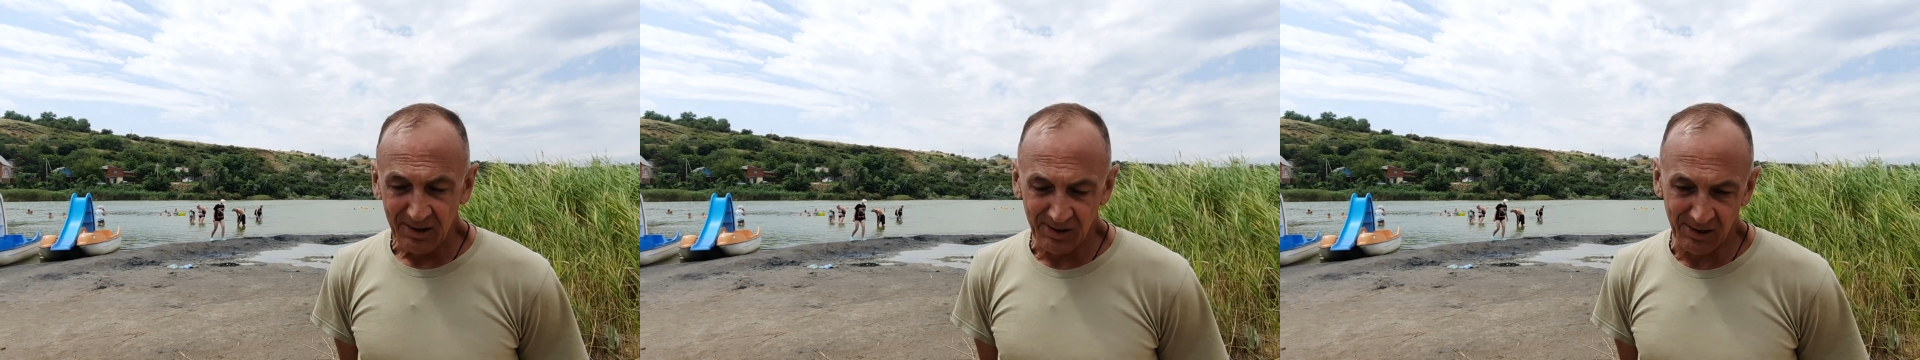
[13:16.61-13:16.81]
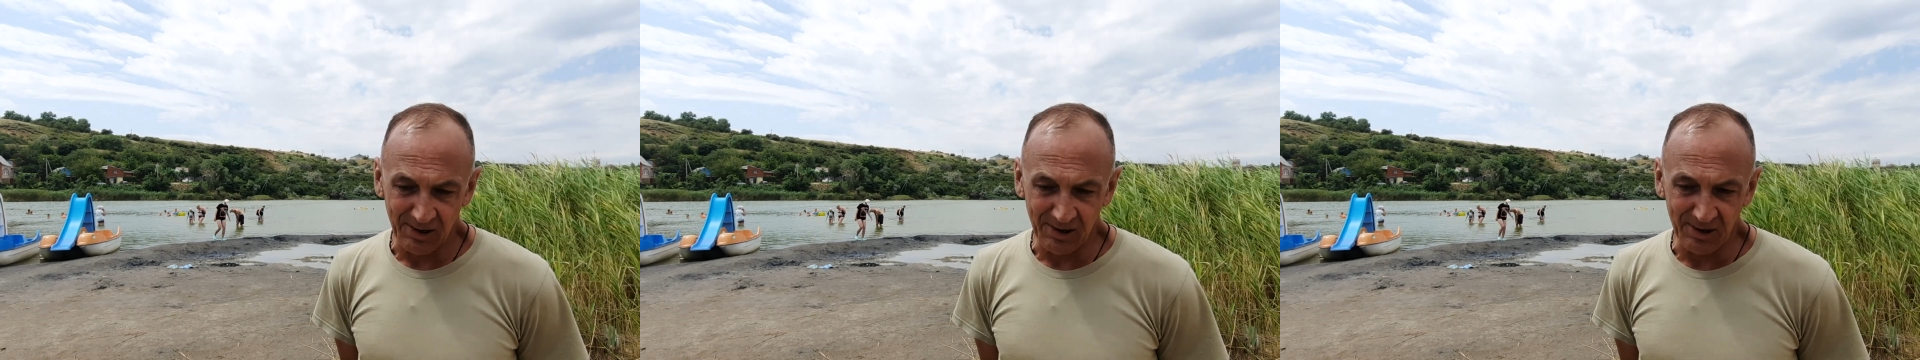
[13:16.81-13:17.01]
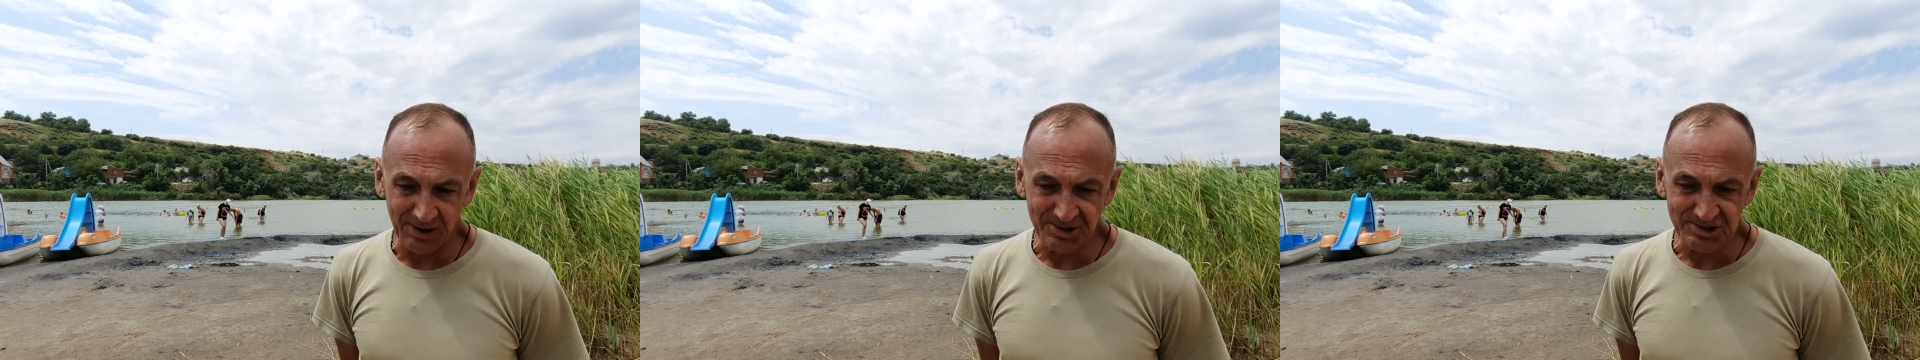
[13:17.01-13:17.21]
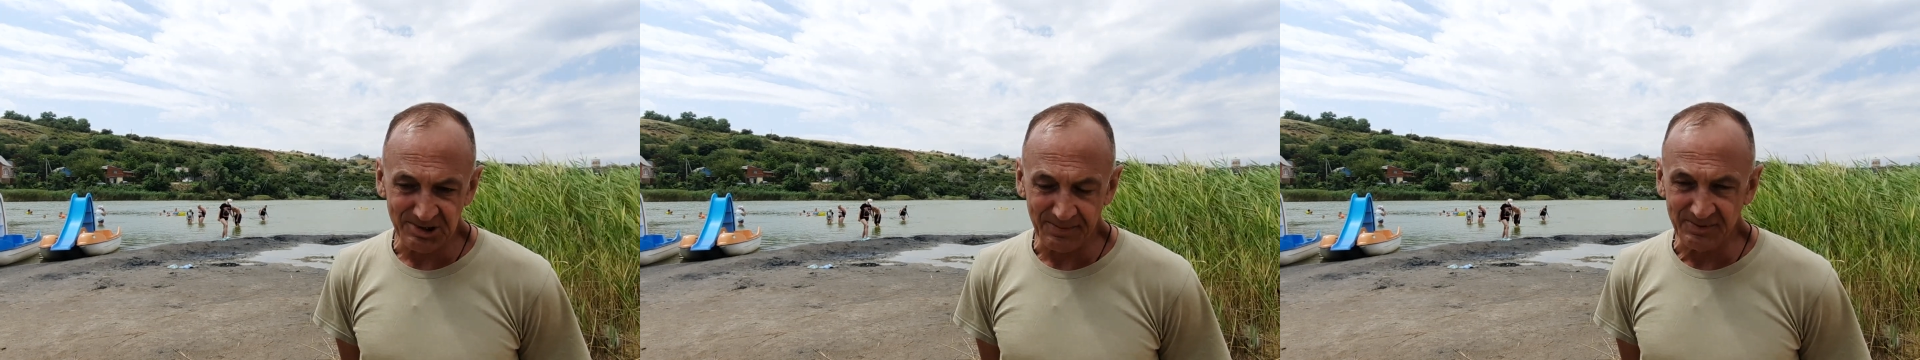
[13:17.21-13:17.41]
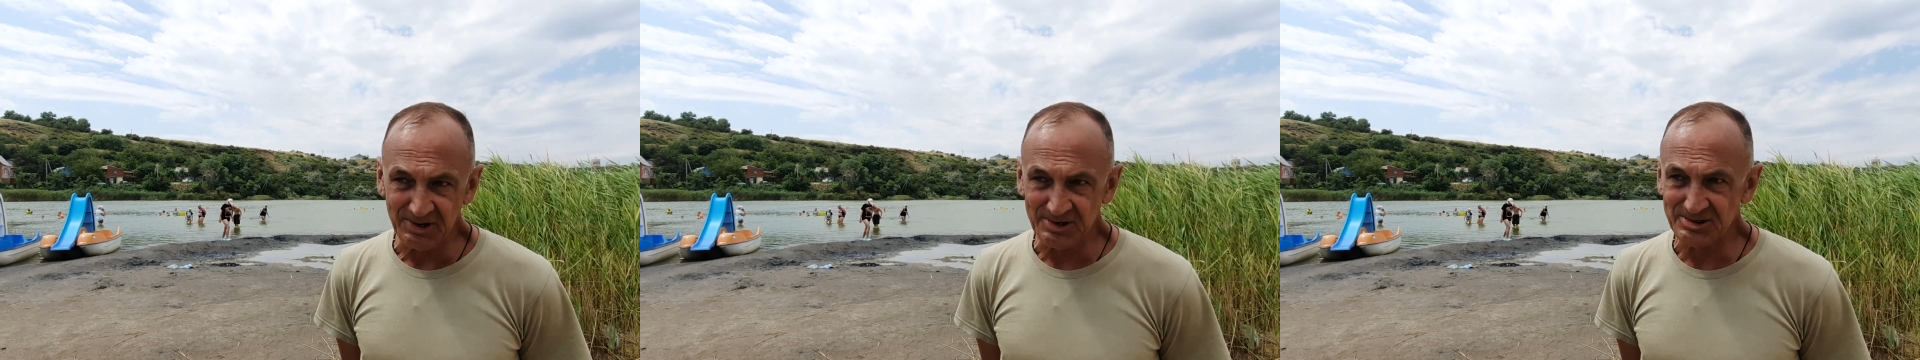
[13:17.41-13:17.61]
И
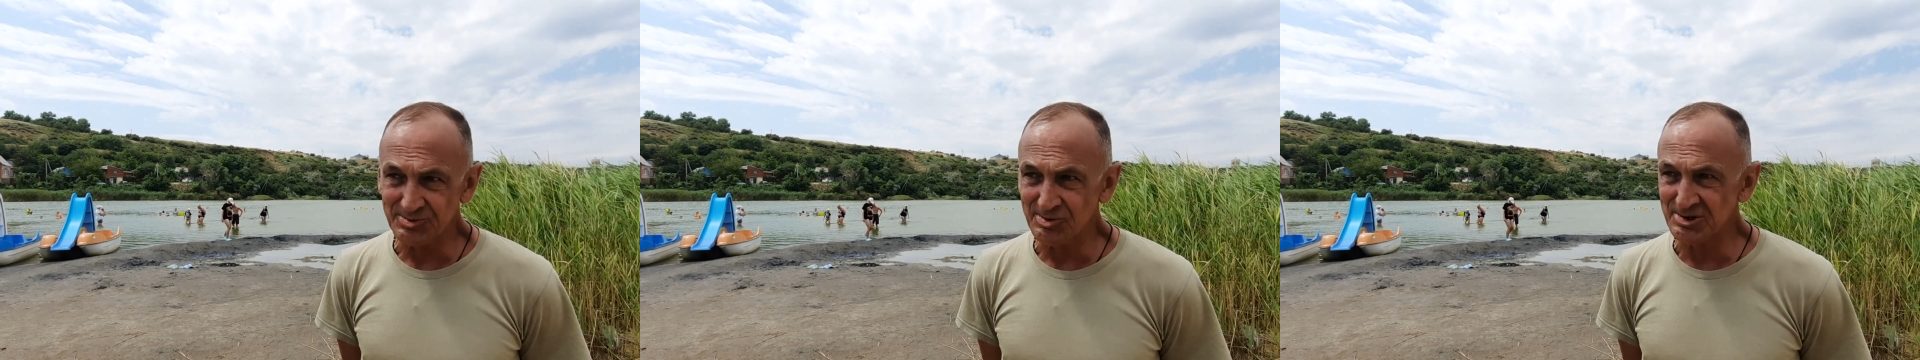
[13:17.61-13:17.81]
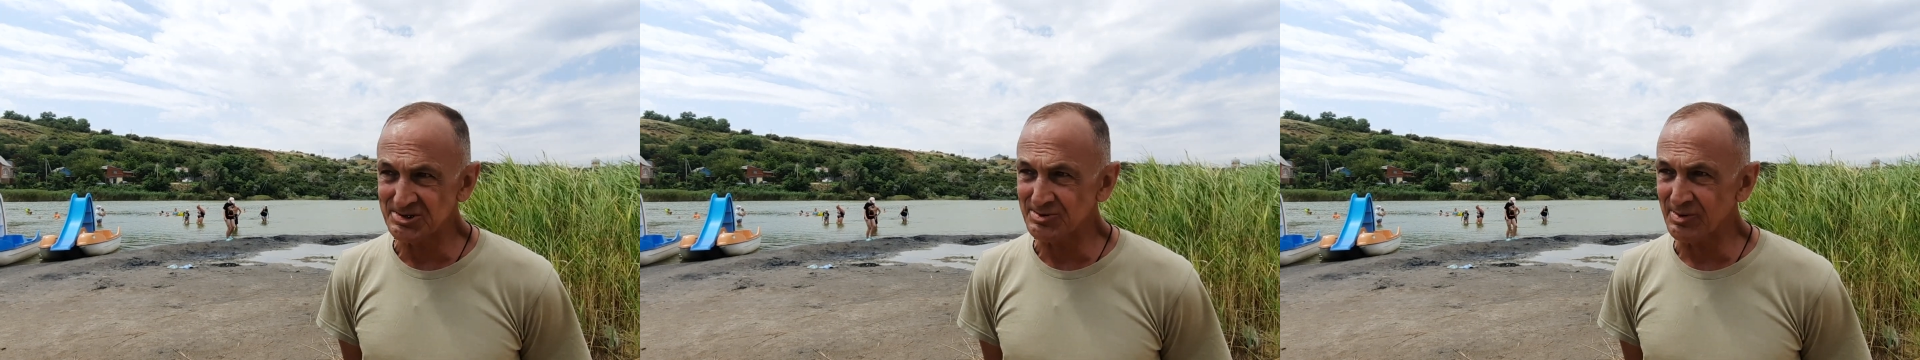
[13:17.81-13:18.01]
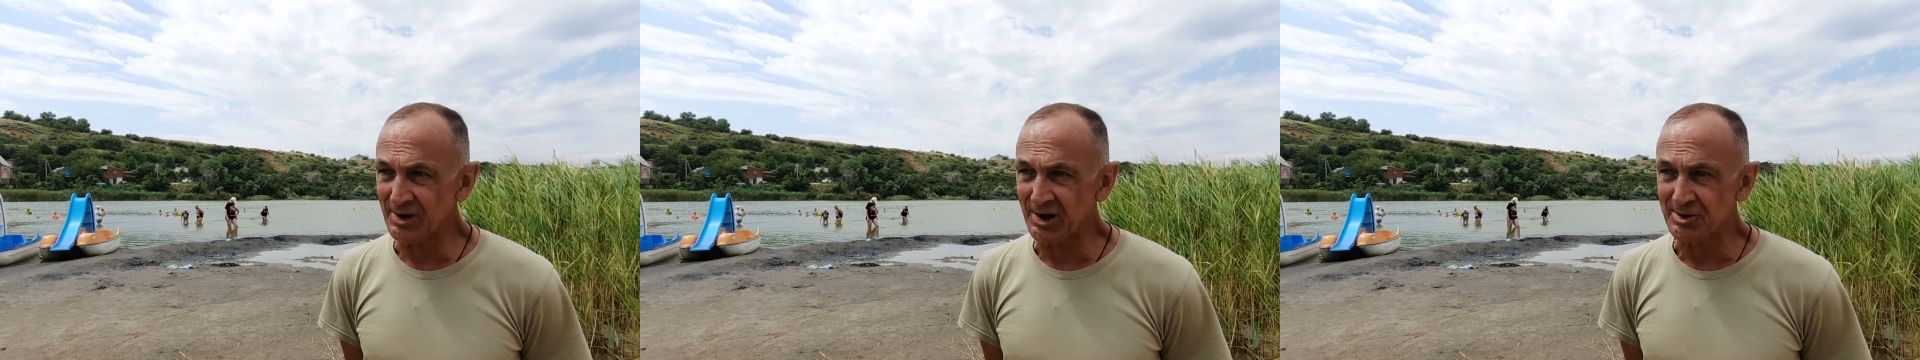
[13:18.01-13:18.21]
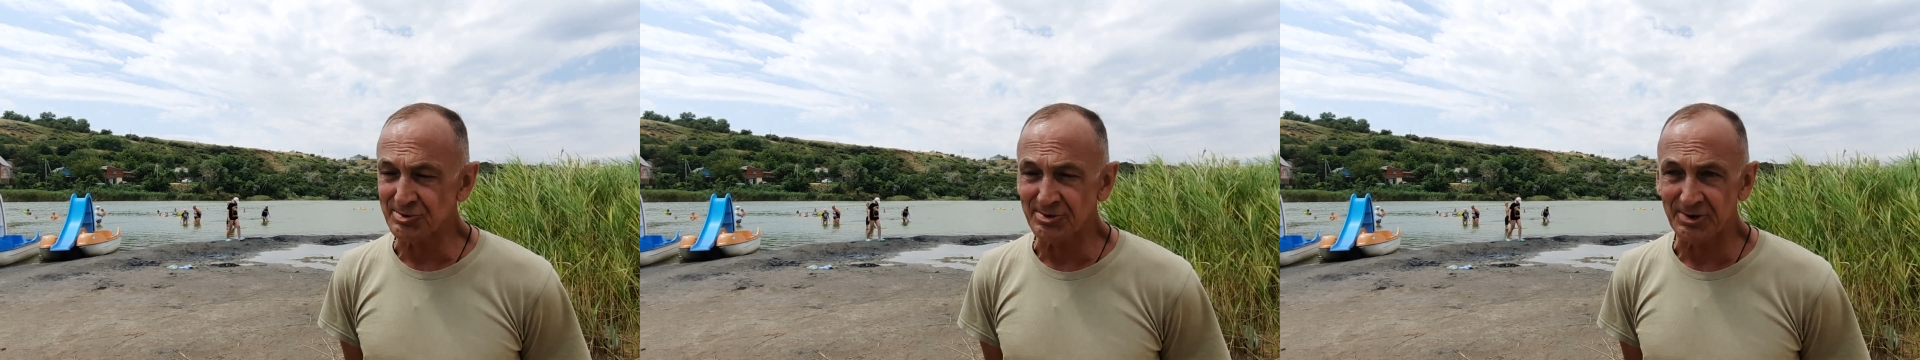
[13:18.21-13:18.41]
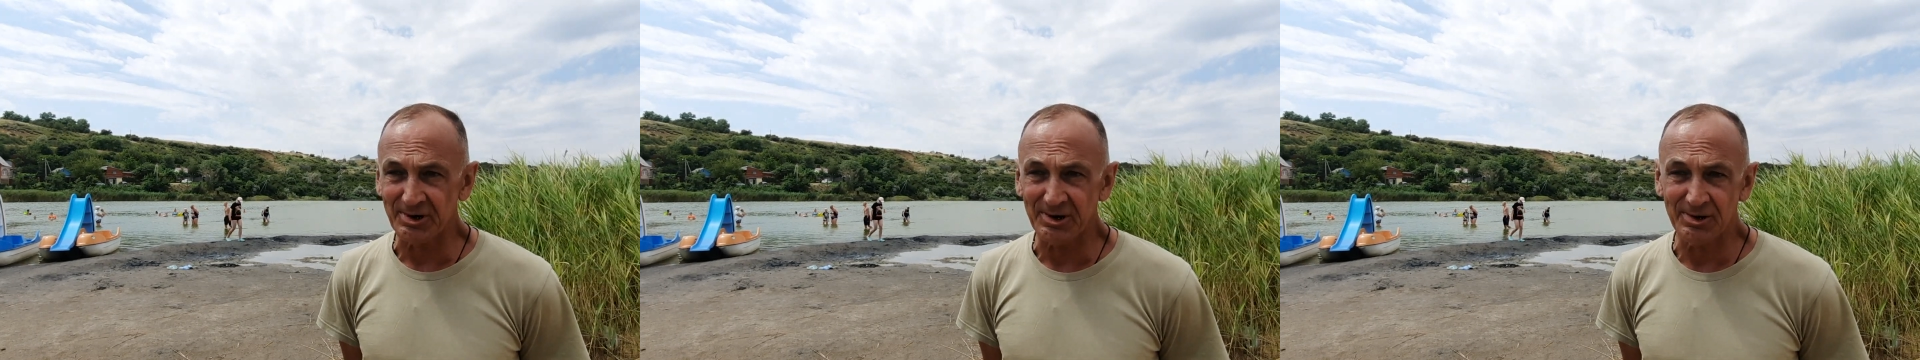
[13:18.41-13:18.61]
лечебные свойства,
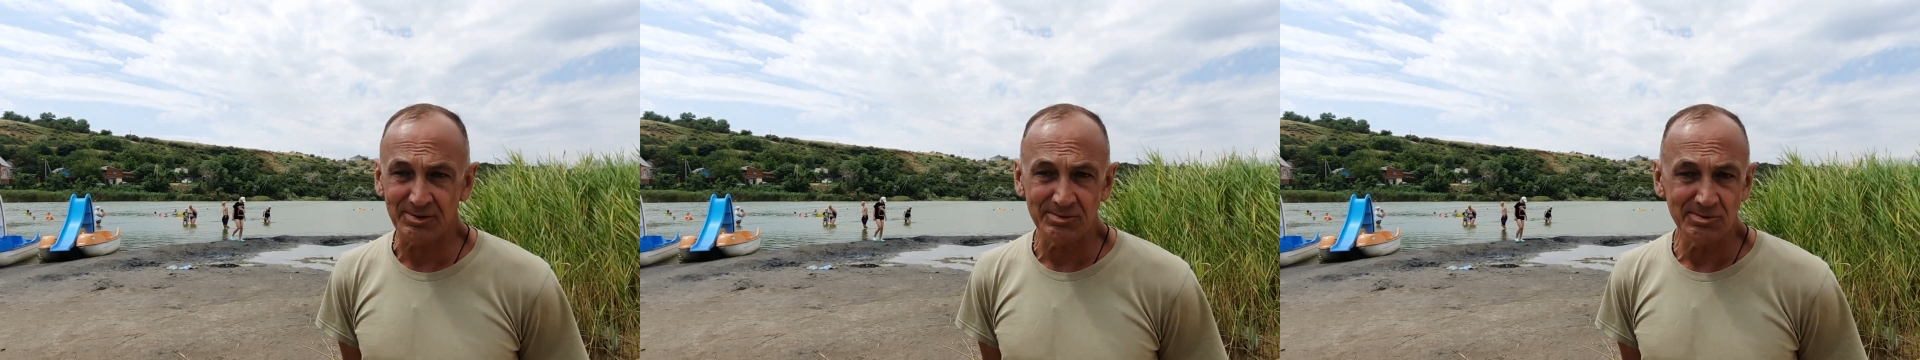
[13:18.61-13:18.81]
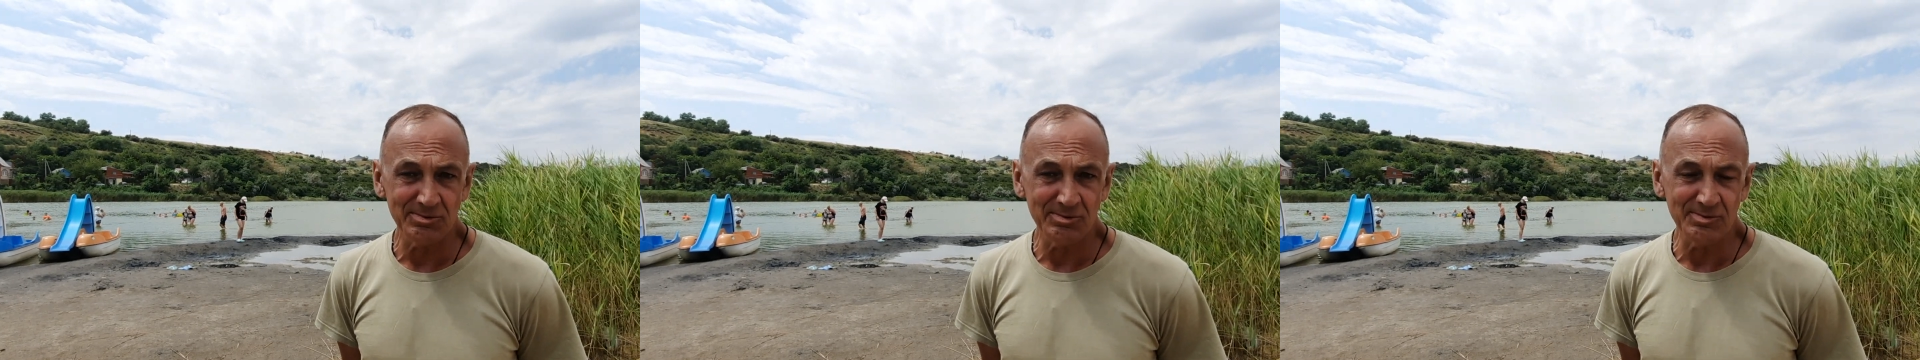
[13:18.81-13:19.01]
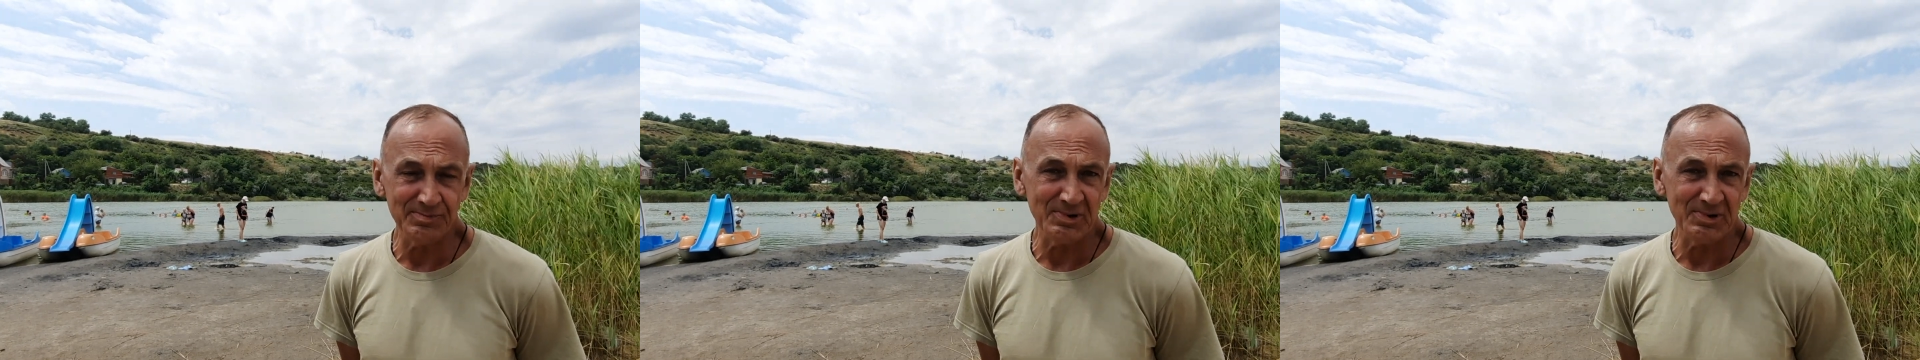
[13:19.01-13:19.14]
которые, ну,